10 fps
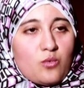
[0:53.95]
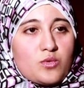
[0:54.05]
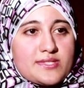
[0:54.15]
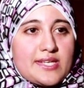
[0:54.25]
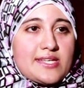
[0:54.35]

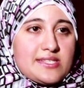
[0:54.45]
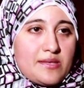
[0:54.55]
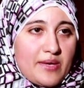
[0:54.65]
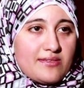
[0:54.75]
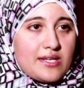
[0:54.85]
وازاي
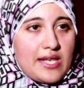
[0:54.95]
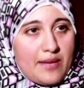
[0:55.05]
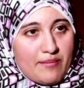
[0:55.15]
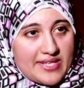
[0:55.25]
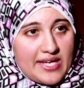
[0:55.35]
السيمانتك
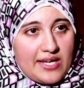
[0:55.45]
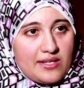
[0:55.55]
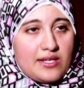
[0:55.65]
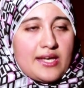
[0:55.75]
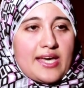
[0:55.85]
لما
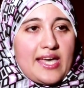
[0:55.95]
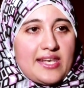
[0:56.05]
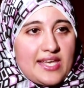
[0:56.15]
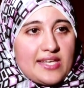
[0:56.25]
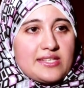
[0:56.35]
دخل
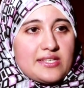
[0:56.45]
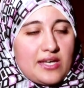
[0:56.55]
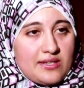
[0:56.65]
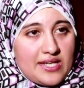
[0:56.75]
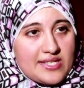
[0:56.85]

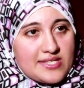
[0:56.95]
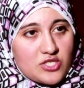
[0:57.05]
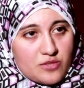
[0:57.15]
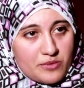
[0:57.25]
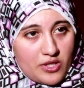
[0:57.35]
خلاني ان انا
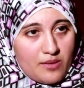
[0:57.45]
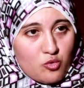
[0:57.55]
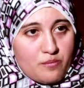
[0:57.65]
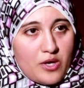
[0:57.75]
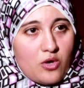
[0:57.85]
سيرش بطريقه
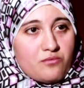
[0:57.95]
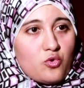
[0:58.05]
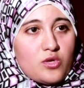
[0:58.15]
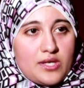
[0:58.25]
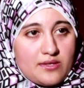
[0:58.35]
مور
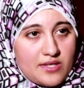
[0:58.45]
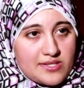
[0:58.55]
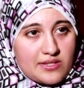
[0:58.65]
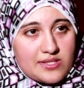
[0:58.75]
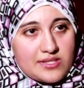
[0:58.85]
باورفول
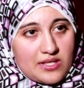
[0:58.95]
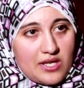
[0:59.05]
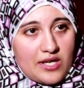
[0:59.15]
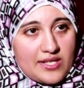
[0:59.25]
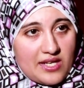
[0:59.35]
الريزلتس
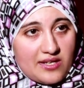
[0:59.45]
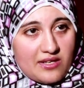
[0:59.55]
تطلع لي